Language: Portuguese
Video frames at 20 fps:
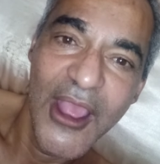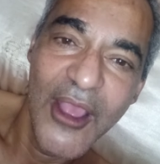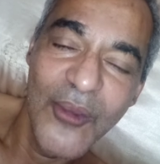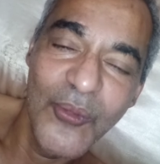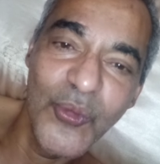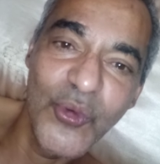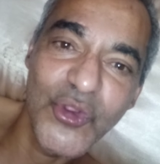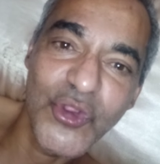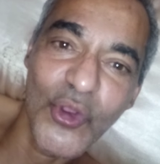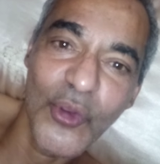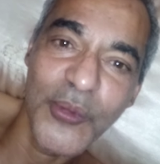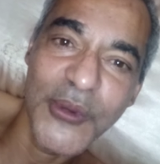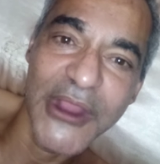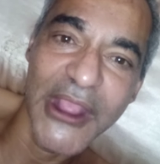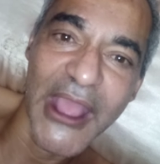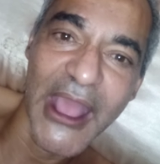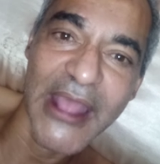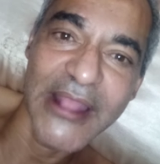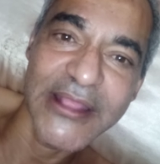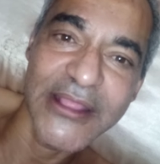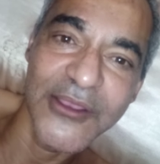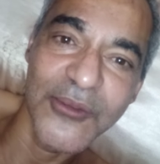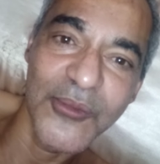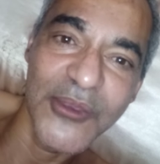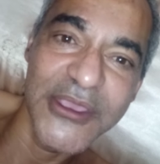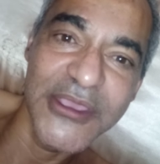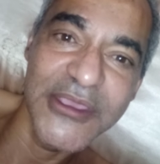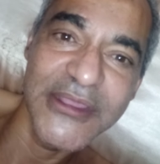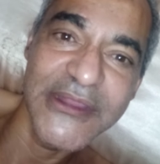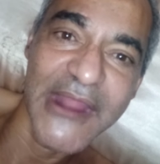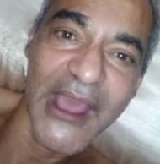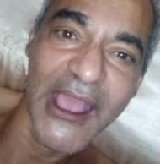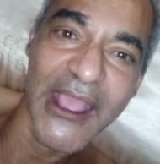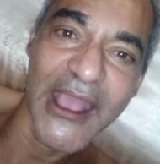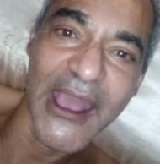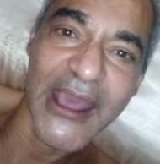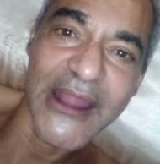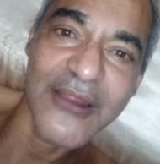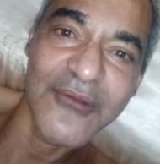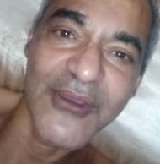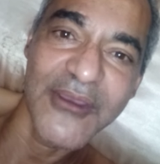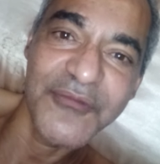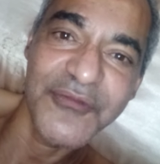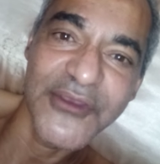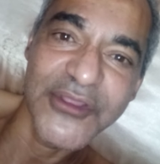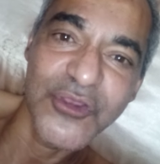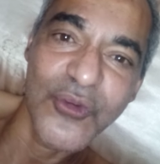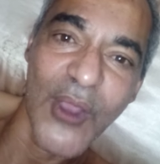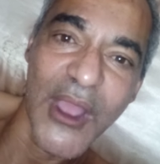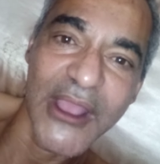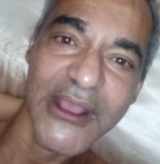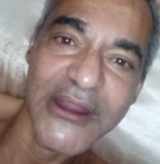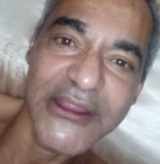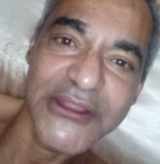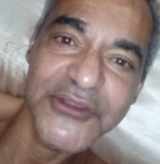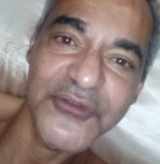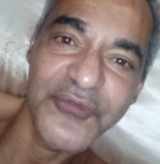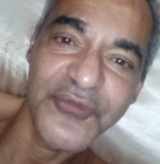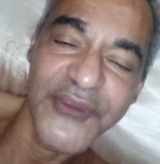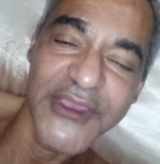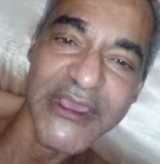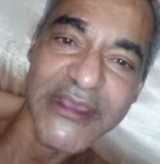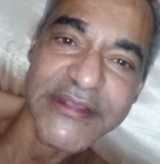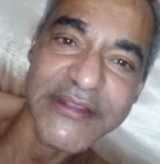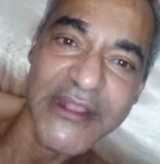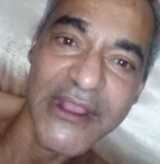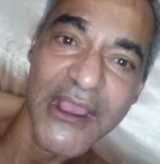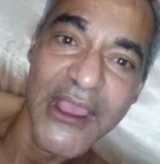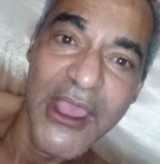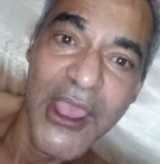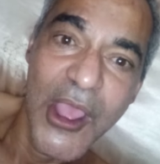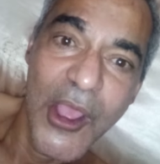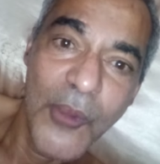Muito obrigado. E Nayara vai fazer uma grande festa.